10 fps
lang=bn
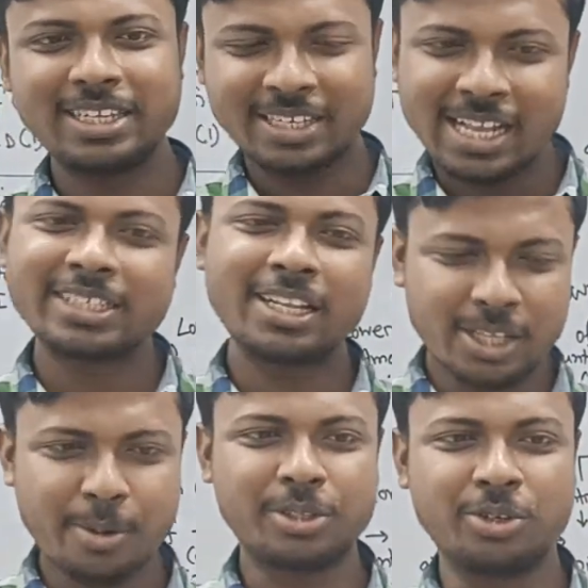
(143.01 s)
দিনকাল
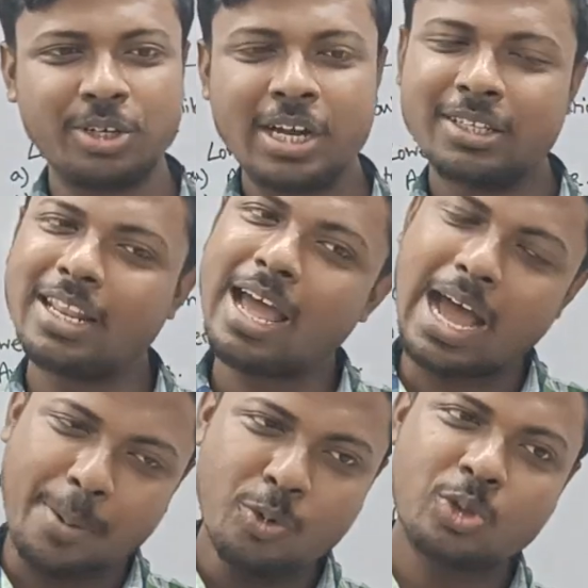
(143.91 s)
চালতে হবে তো তাহলে
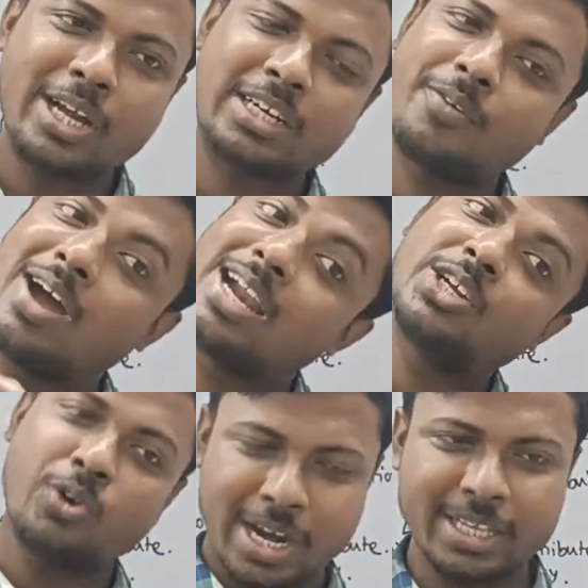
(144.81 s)
আমিও তো একটা ফান্ড
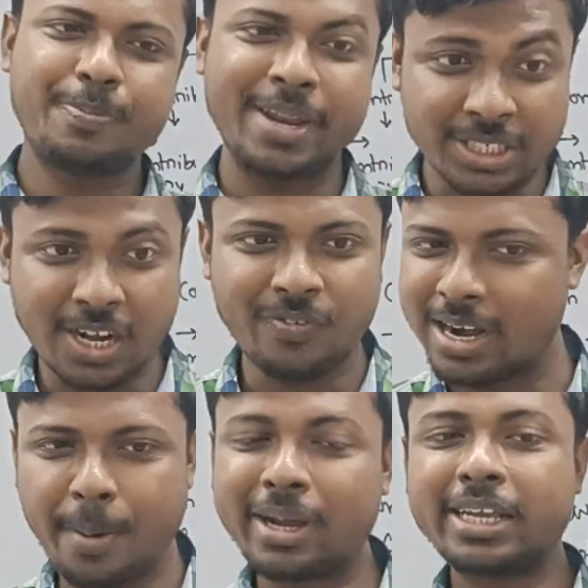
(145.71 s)
করে রেখেছি পেনশন
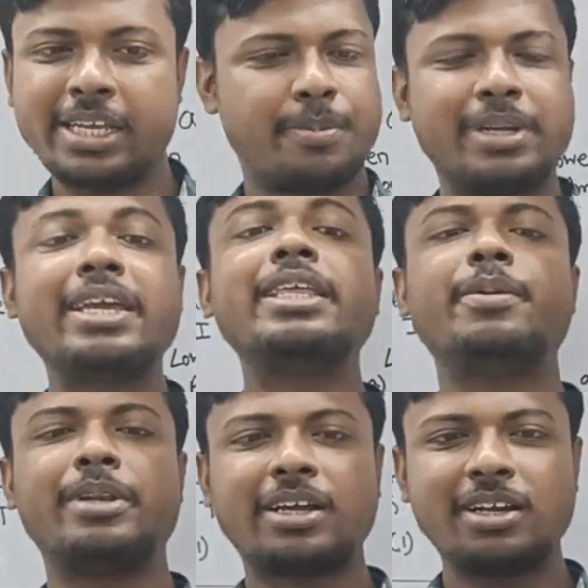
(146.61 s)
ফান্ড আমাকে কে আমাকে কে
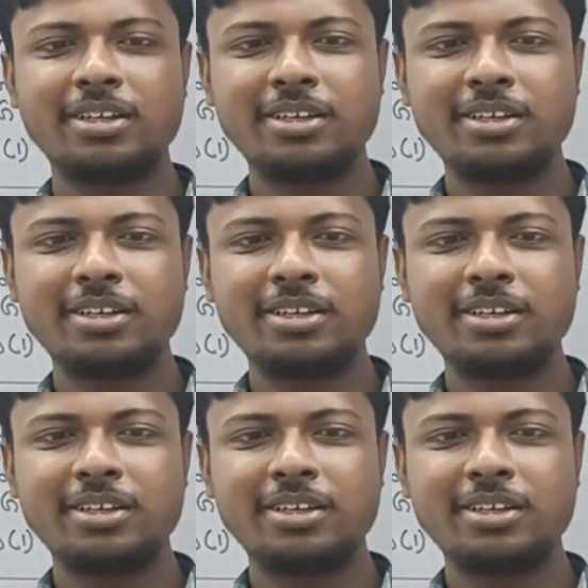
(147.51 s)
দেবে টাকা